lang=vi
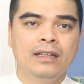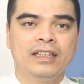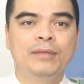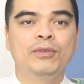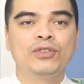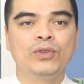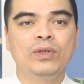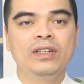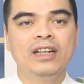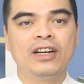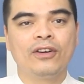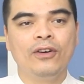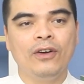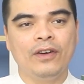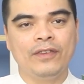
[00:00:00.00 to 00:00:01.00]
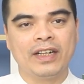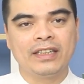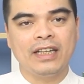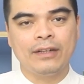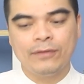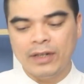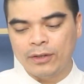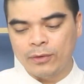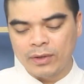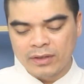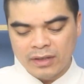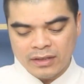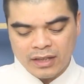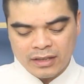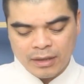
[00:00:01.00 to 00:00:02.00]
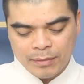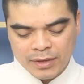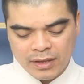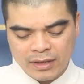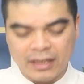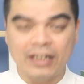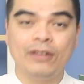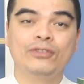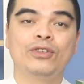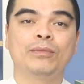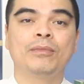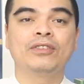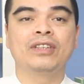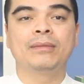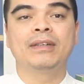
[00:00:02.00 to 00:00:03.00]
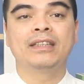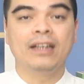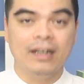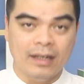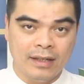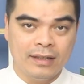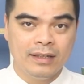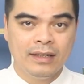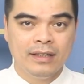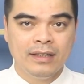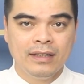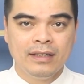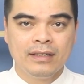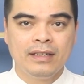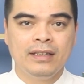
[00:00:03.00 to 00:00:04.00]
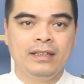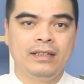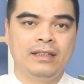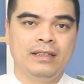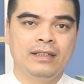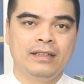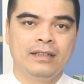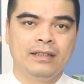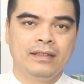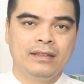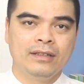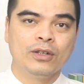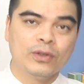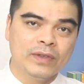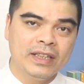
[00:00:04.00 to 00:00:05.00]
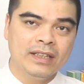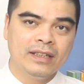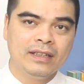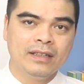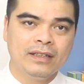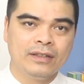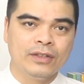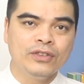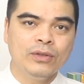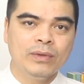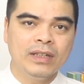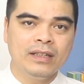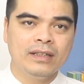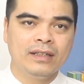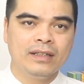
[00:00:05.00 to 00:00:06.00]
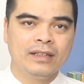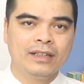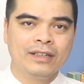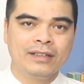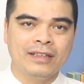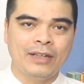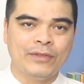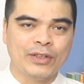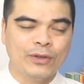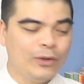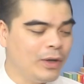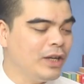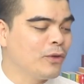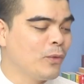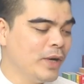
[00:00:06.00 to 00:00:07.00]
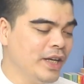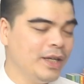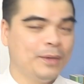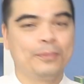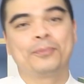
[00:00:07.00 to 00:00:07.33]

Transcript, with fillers: Thì một số người có hỏi về cái thành phần của nước Nhất Tâm Hương để lau dọn bao sái bàn thờ thì thưa quý vị, nói chung thành phần cốt lõi là quế.